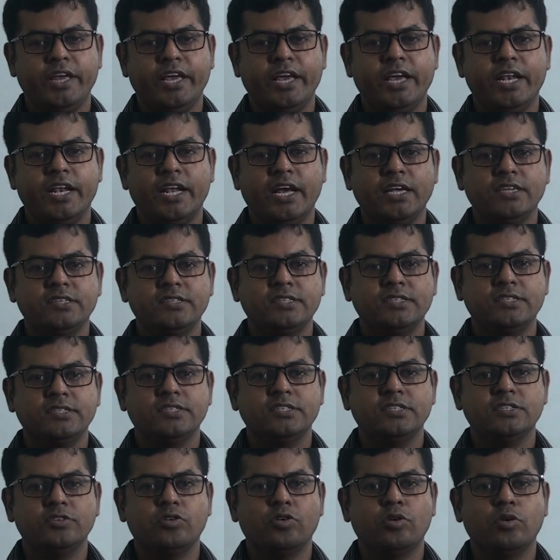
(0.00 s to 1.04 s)

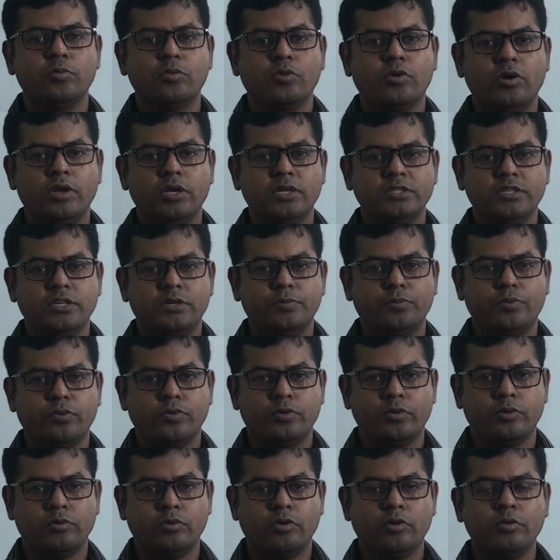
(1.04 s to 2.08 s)
এনআইজিসি হোম কলেজের
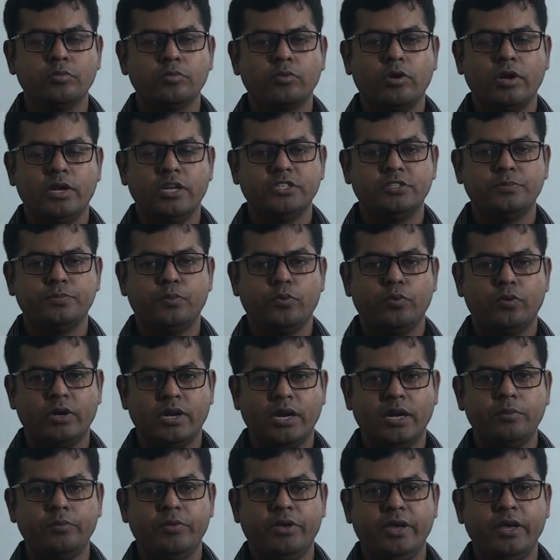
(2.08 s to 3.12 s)
হোম কলেজ
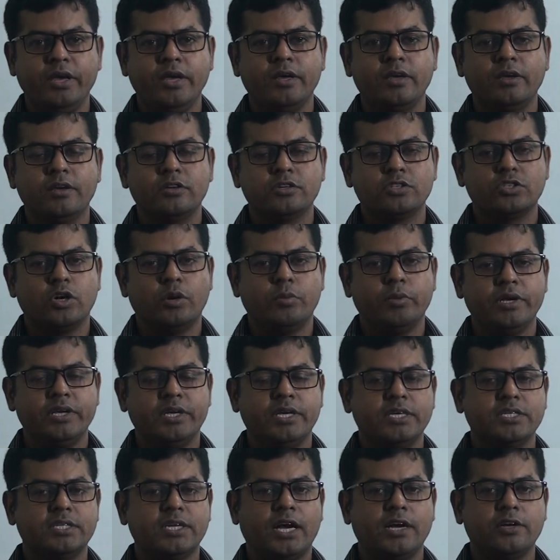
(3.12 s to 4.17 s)
প্রোগ্রামে
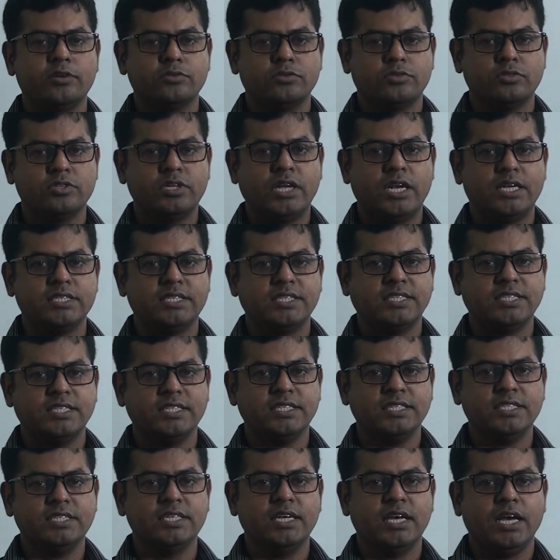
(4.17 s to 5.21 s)
সবাইকে স্বাগত জানাচ্ছি
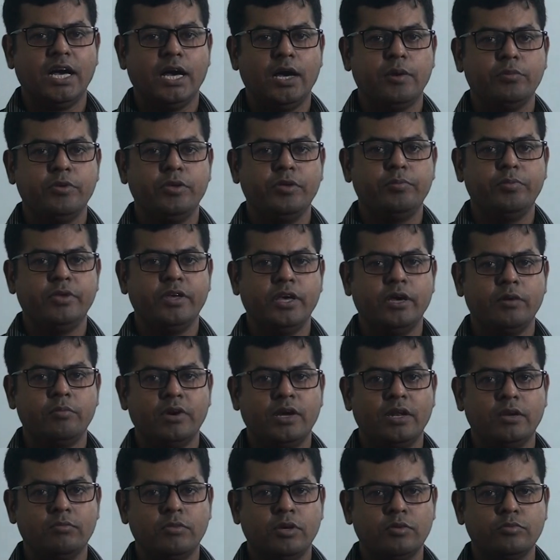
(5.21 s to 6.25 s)
আমি বি এম
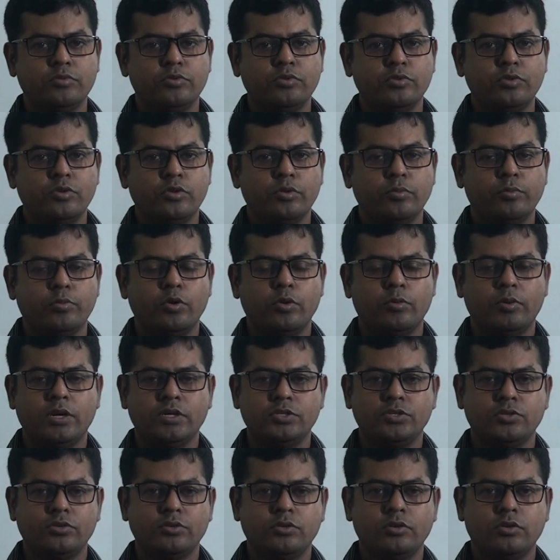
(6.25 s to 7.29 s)
আল মামুন
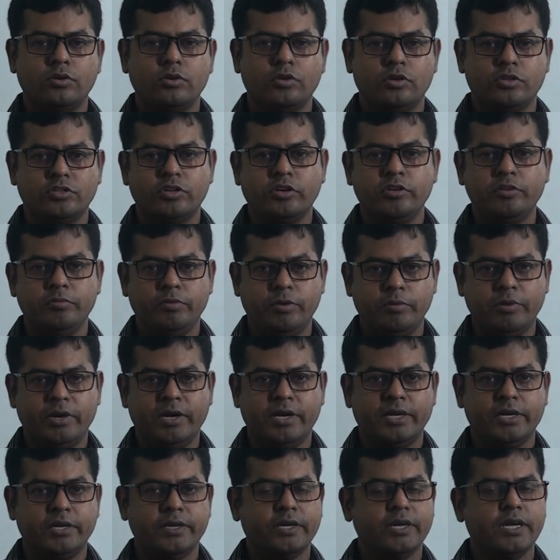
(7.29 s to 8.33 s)
প্রভাষক রসায়ন
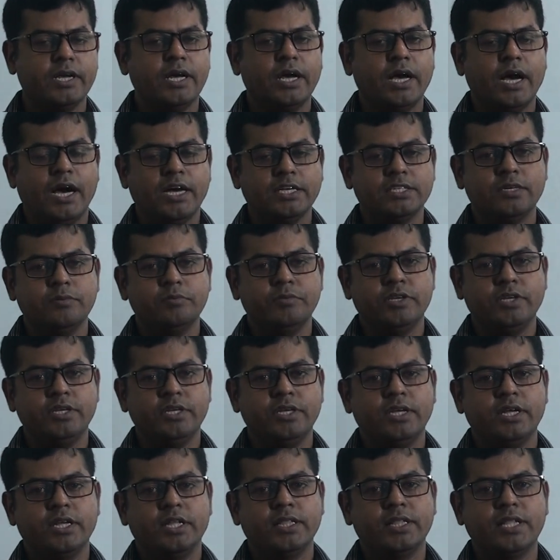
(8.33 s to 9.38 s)
বিভাগ আজ আমি
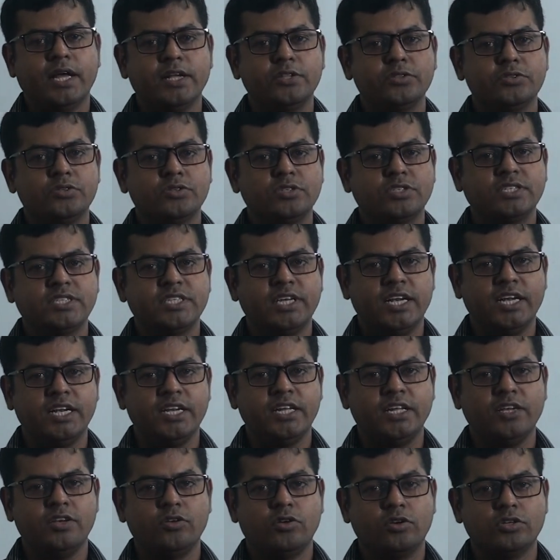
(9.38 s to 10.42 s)
দ্বাদশ
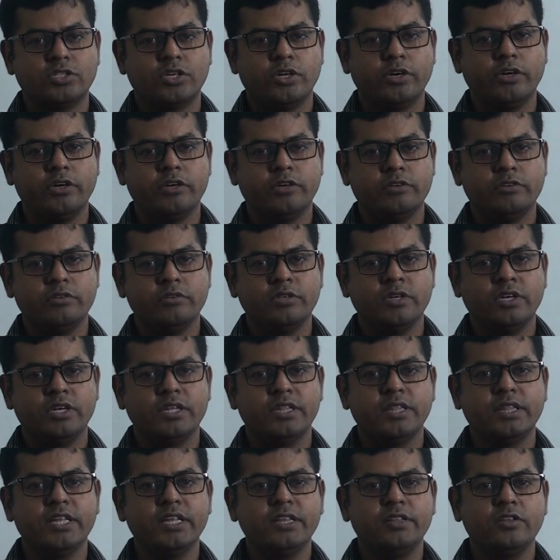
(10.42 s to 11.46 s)
শ্রেণীর রসায়ন
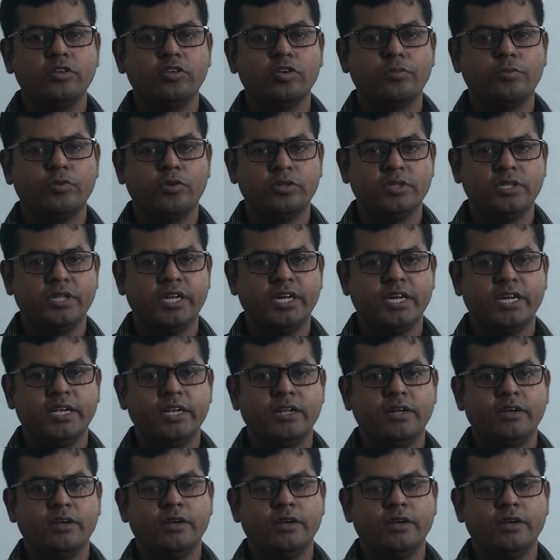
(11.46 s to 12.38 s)
দ্বিতীয় পত্রের